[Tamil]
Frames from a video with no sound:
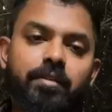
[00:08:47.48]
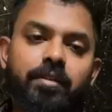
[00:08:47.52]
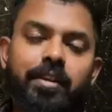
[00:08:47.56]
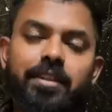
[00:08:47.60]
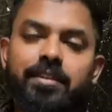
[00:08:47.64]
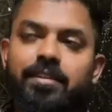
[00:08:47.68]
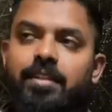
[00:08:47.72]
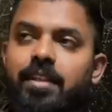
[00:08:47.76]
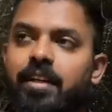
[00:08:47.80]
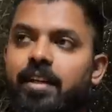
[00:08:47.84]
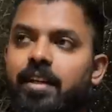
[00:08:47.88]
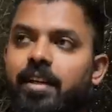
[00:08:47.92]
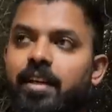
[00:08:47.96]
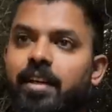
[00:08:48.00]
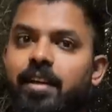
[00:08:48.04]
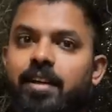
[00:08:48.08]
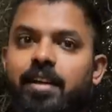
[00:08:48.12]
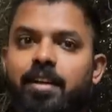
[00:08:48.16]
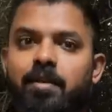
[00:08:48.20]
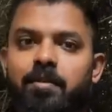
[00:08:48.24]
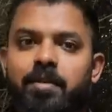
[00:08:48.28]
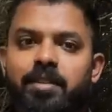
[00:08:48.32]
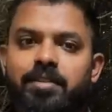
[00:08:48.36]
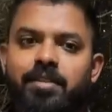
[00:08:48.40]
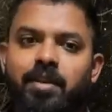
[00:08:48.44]
வைஸாக
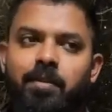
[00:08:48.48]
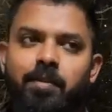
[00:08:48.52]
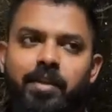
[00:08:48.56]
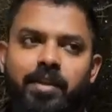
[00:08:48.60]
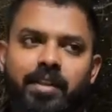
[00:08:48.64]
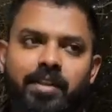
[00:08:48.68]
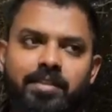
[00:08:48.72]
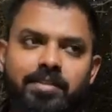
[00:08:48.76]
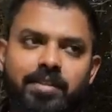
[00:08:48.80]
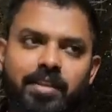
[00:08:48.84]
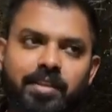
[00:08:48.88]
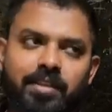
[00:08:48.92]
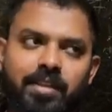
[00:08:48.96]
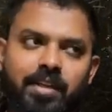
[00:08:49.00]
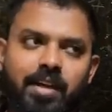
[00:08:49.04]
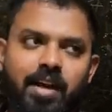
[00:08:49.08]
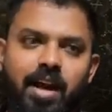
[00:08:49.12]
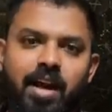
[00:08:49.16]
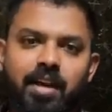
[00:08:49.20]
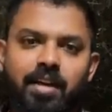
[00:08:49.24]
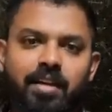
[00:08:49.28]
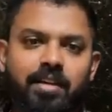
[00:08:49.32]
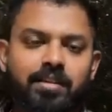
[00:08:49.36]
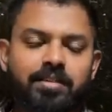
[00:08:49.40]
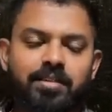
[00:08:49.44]
எல்லாமே செம்ம டேஸ்ட்டாக இருக்குது
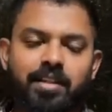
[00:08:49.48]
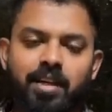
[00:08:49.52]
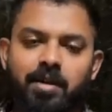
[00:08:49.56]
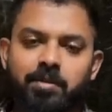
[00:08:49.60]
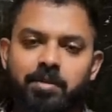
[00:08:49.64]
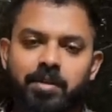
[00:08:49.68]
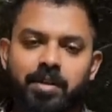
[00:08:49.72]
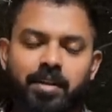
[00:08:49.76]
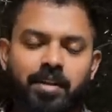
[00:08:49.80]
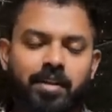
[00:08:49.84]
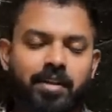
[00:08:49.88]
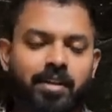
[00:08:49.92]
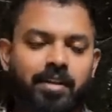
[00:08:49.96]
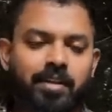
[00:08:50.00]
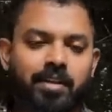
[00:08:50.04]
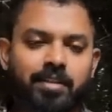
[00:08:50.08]
காலையில் சாப்பிட்ட